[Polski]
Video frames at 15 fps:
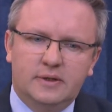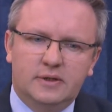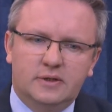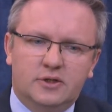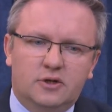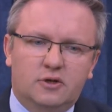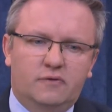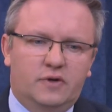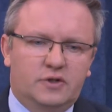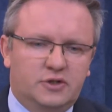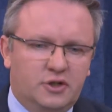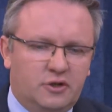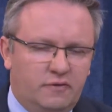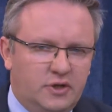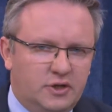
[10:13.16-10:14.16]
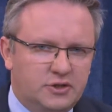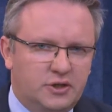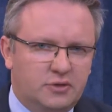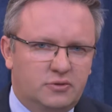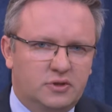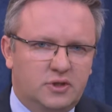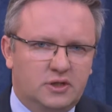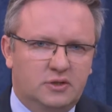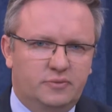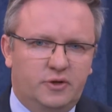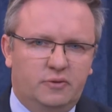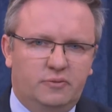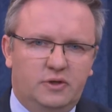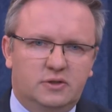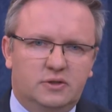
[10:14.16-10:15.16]
tego ważnego wydarzenia, które także
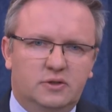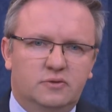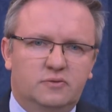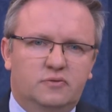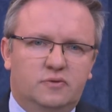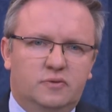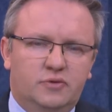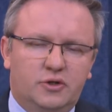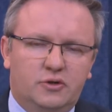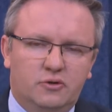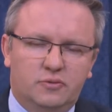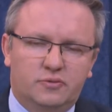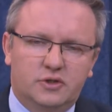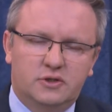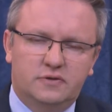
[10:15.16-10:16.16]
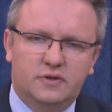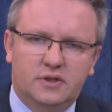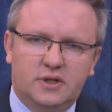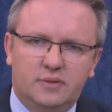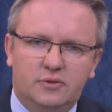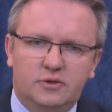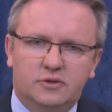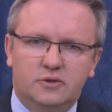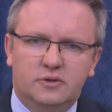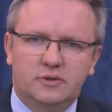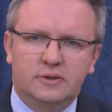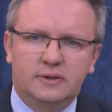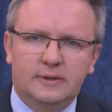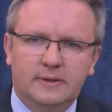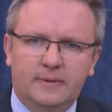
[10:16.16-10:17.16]
miało miejsce w tym tygodniu przed świętami, czyli
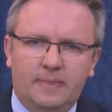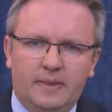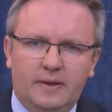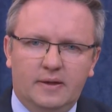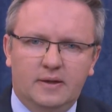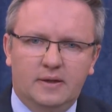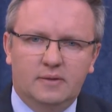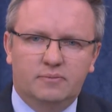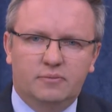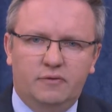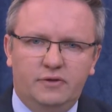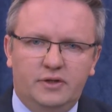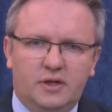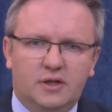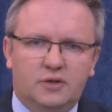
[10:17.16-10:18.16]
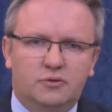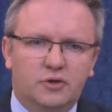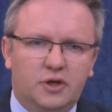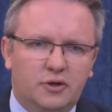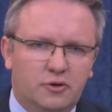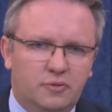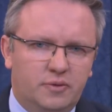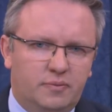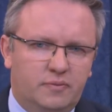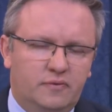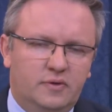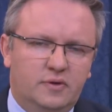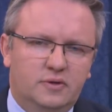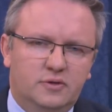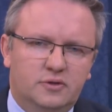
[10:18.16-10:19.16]
E, powitania drugiej grupy
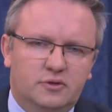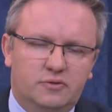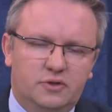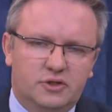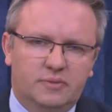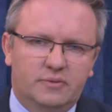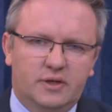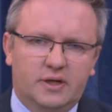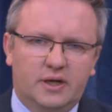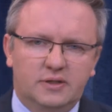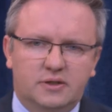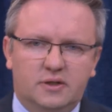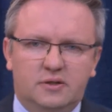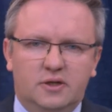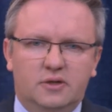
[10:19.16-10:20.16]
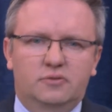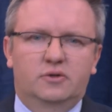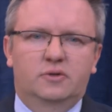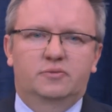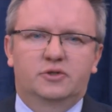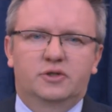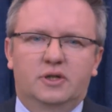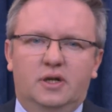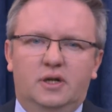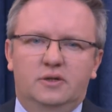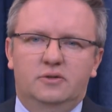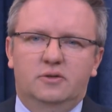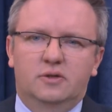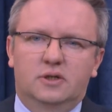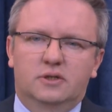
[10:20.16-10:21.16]
e, żołnierzy amerykańskich, tych, którzy przyjechali
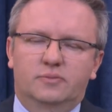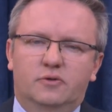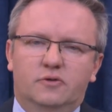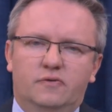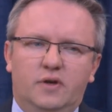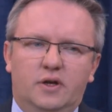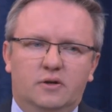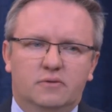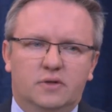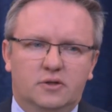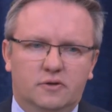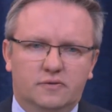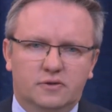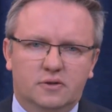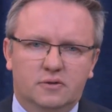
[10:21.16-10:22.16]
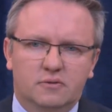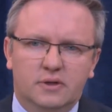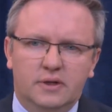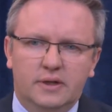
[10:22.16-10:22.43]
do nas pod flagą natowską